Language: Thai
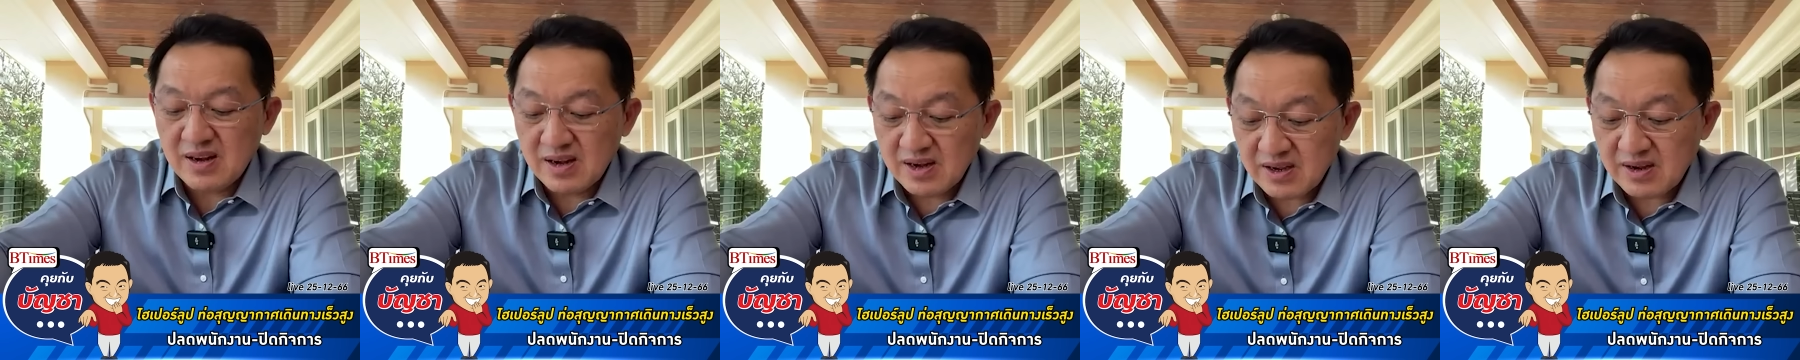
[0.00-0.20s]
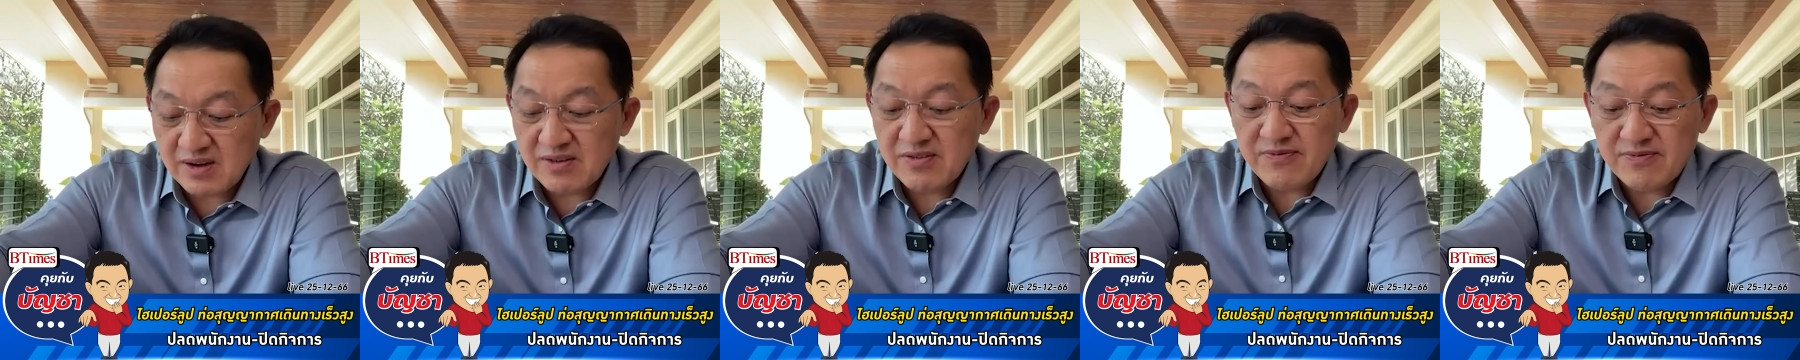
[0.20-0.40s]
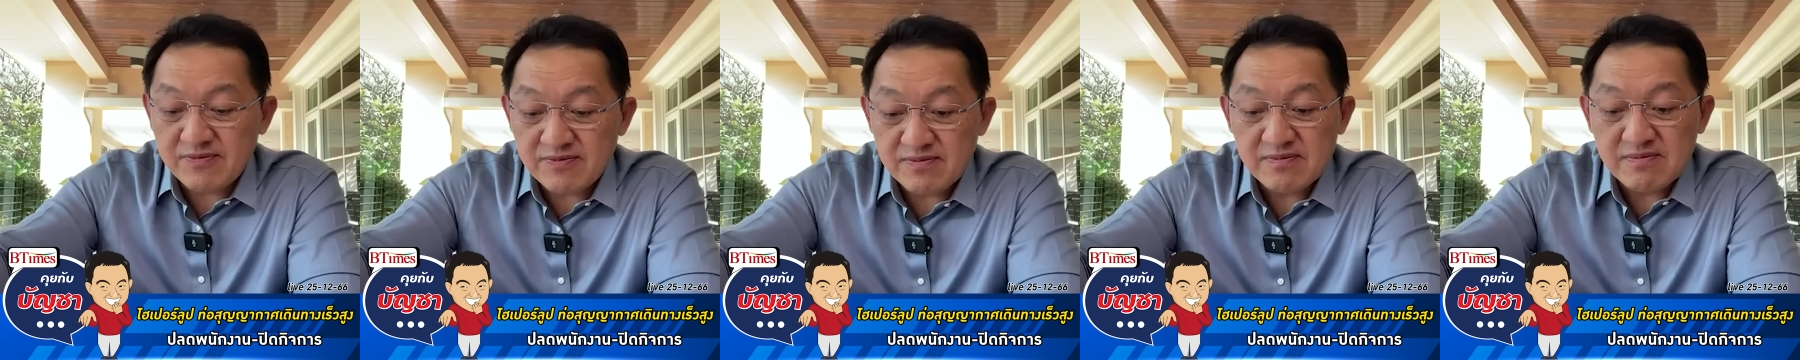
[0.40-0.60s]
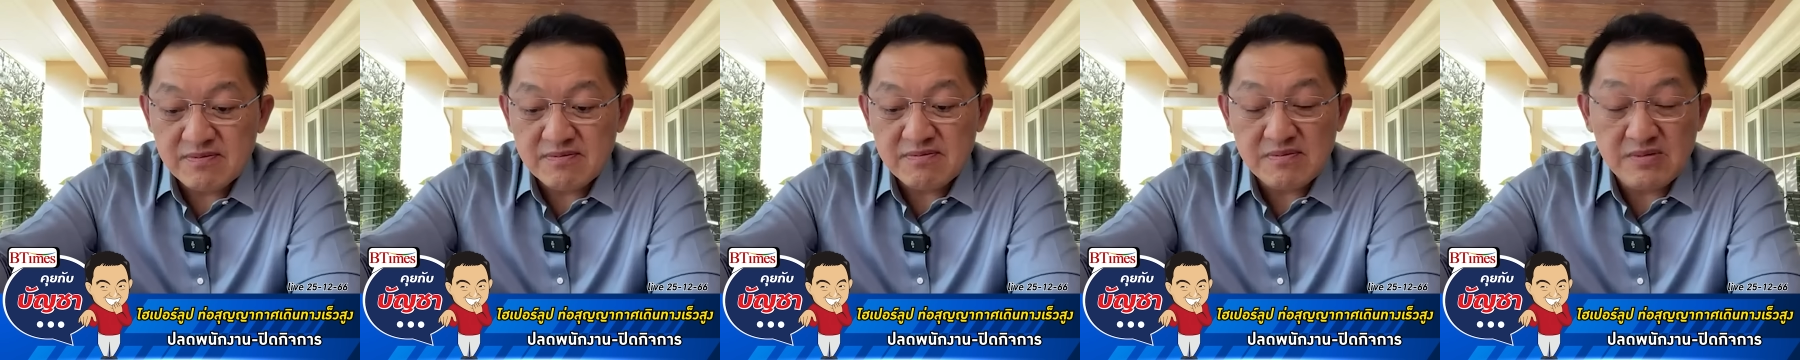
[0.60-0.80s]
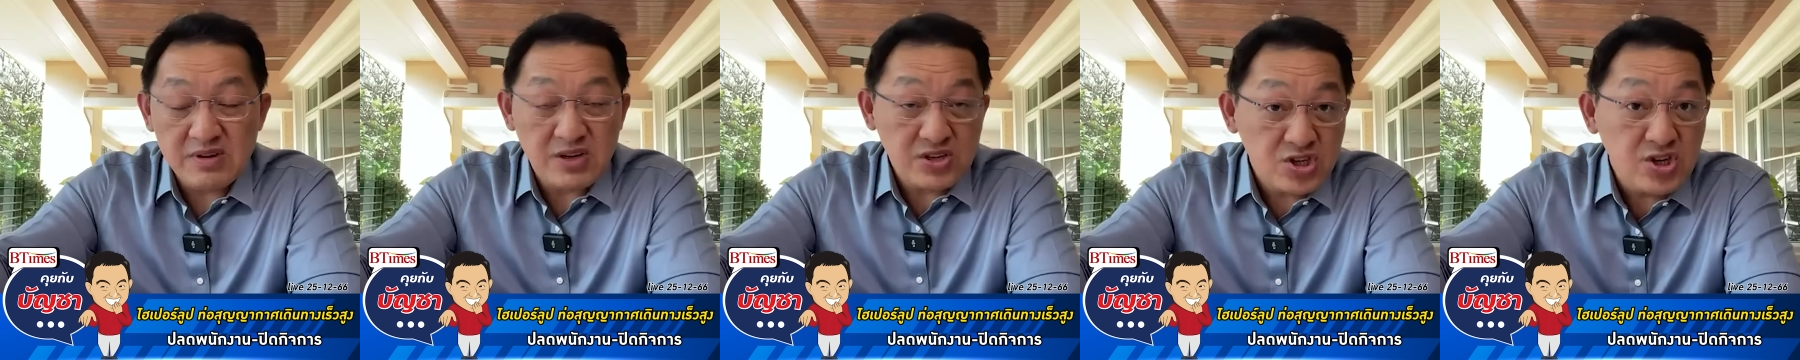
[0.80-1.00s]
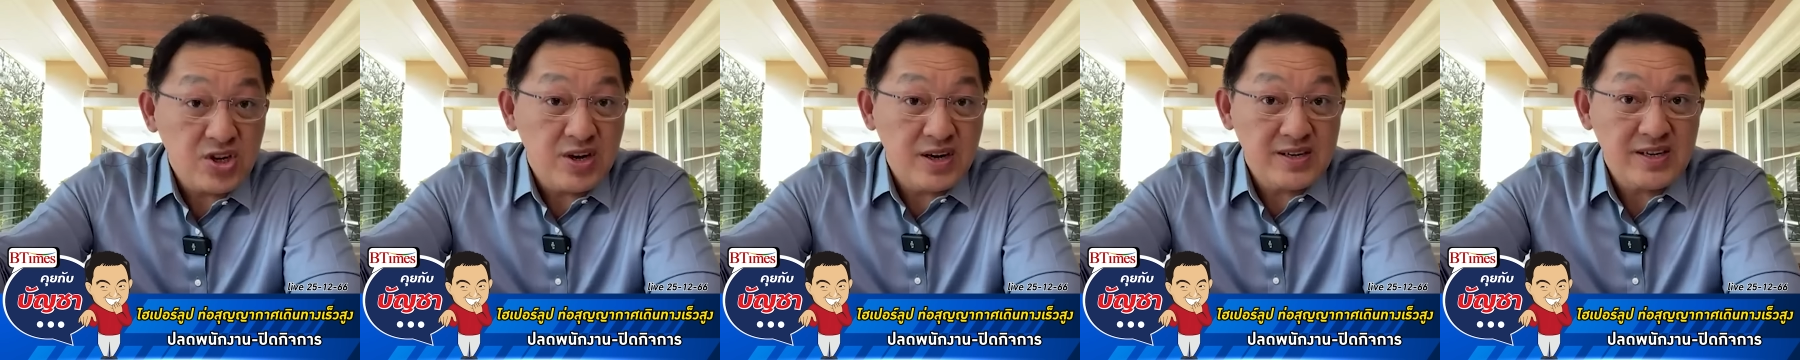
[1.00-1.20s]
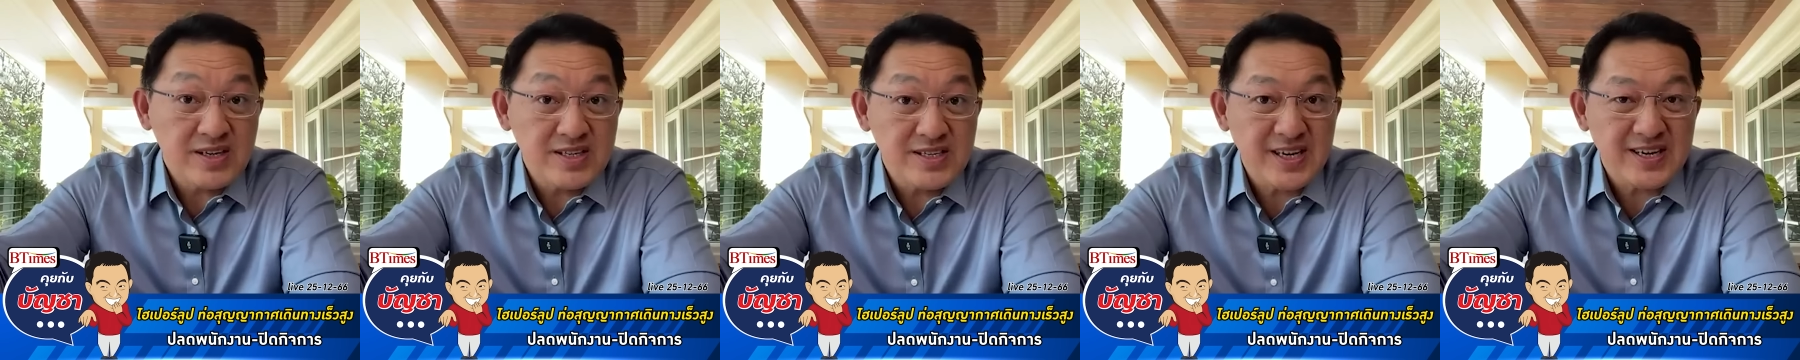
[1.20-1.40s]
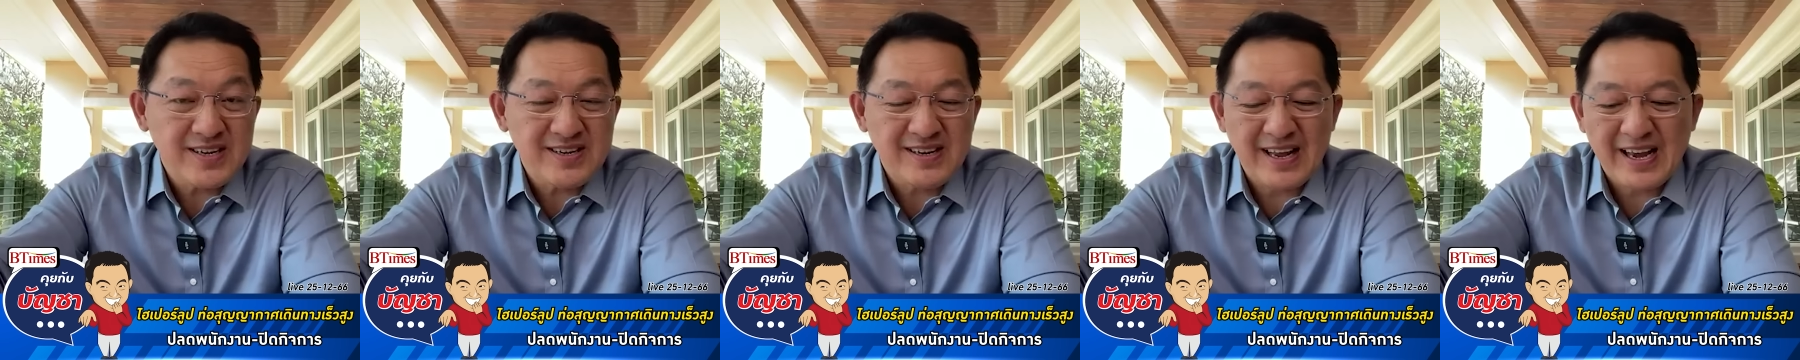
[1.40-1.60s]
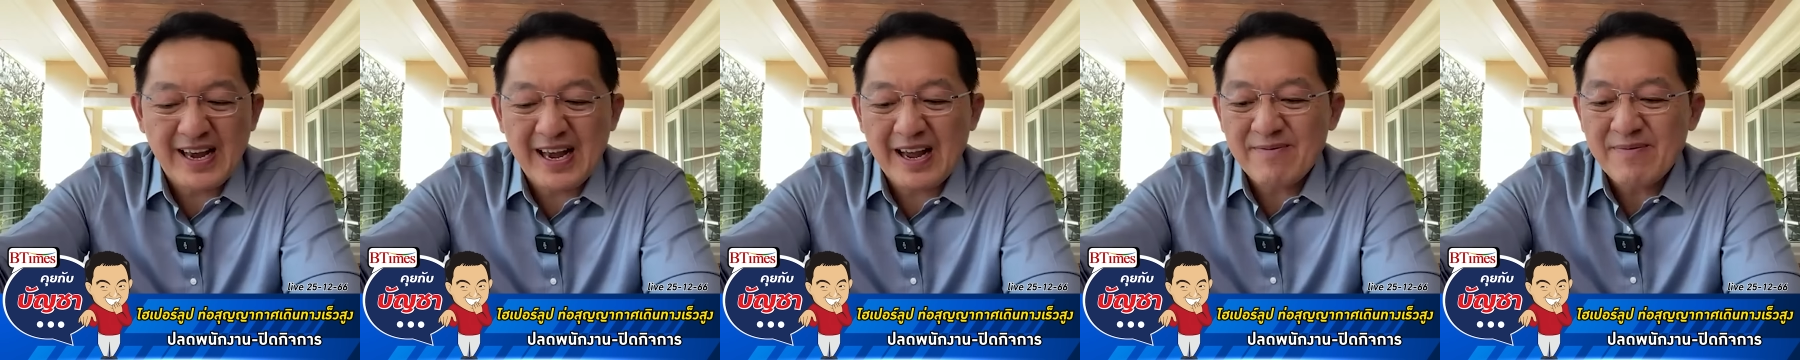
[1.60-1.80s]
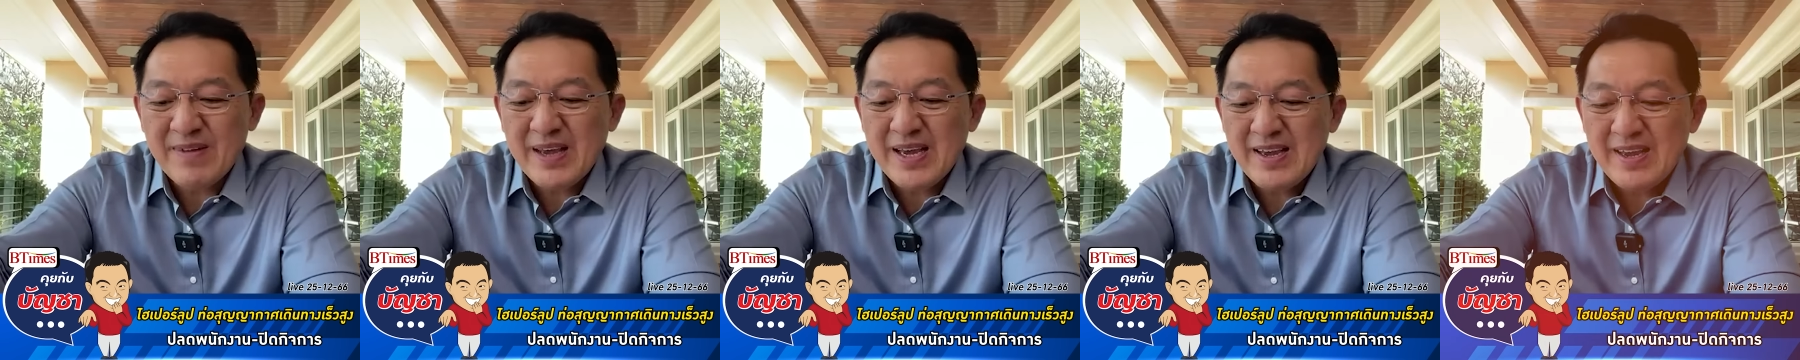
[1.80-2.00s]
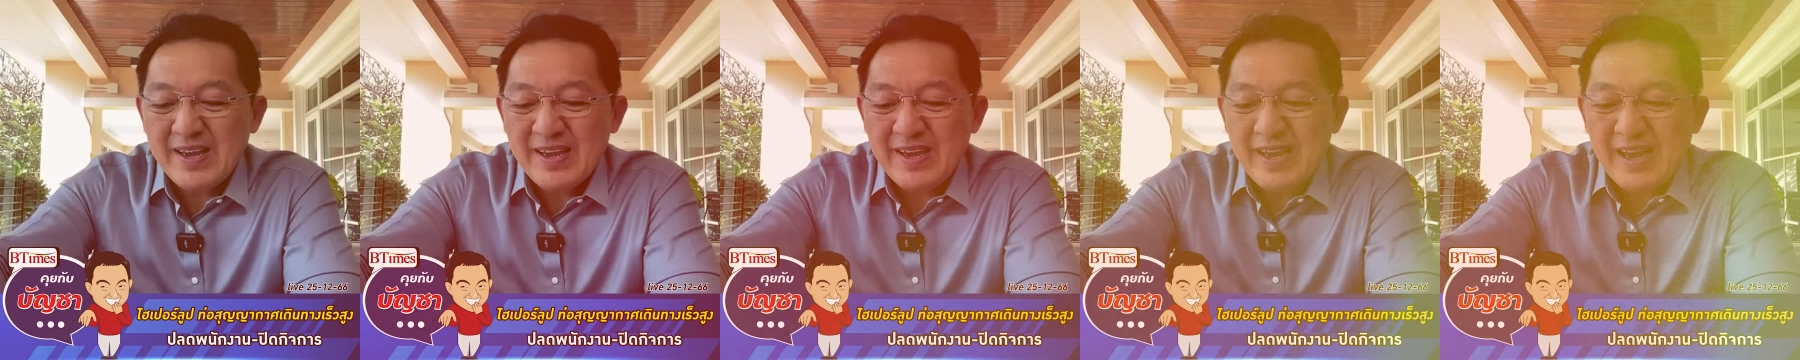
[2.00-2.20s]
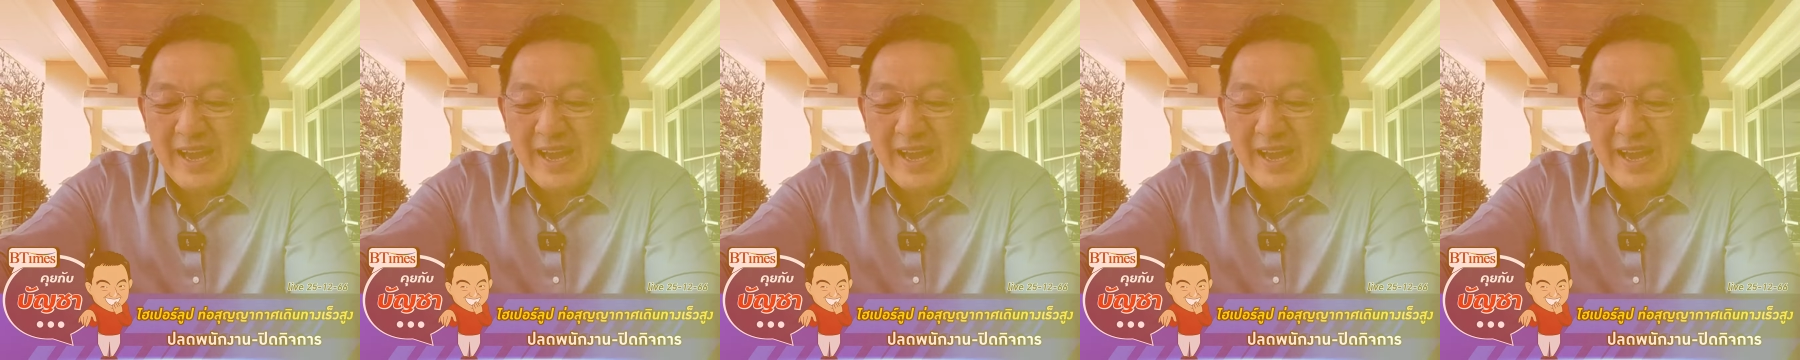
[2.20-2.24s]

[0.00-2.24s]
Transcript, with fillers: เหลือเชื่อจริงๆนะครับ